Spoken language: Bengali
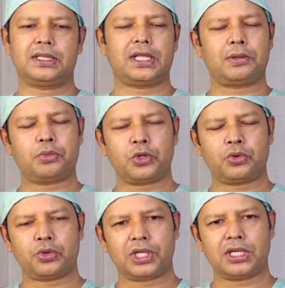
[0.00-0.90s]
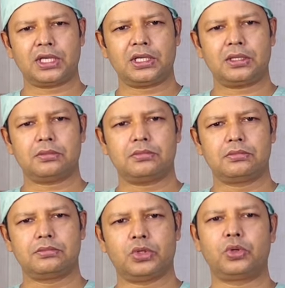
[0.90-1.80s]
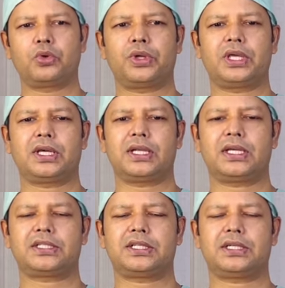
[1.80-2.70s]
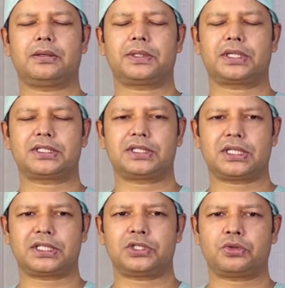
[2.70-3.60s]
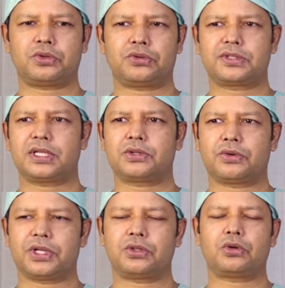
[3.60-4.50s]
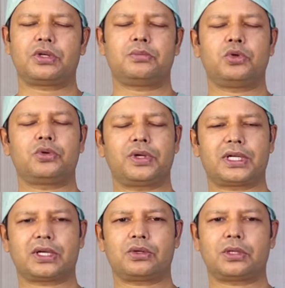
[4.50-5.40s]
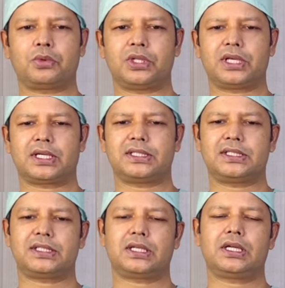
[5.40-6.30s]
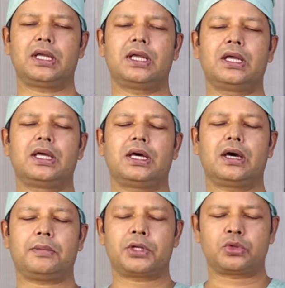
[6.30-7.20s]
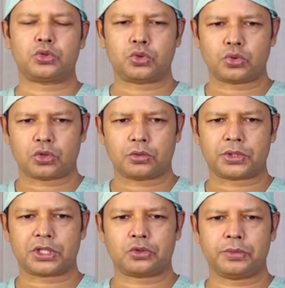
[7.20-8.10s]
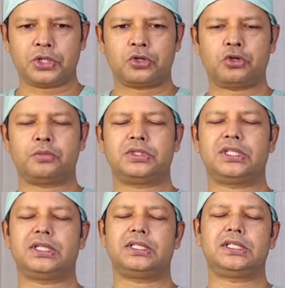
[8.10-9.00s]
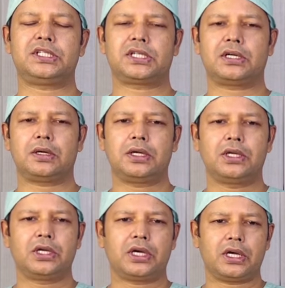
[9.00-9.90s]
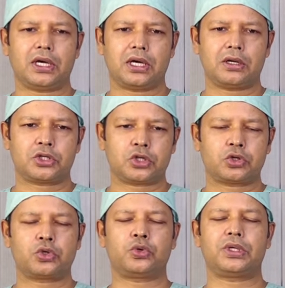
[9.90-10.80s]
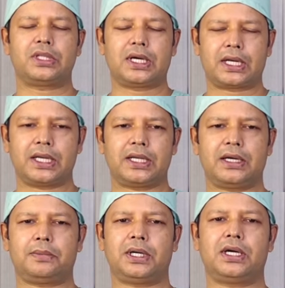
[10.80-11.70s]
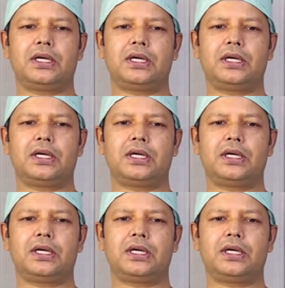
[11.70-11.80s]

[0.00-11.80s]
তারপরে অনেকে ভুল করে এখানে আসে আমার কাছে সাথে যখন কনসাল্ট করেন তখন ভুল করে একটা কথা বলে থাকেন যে স্যার আমার তো যৌন ক্ষমতা খুবই কম যে এই জিনিসটা শক্ত হয়ে দাঁড়ায় না বা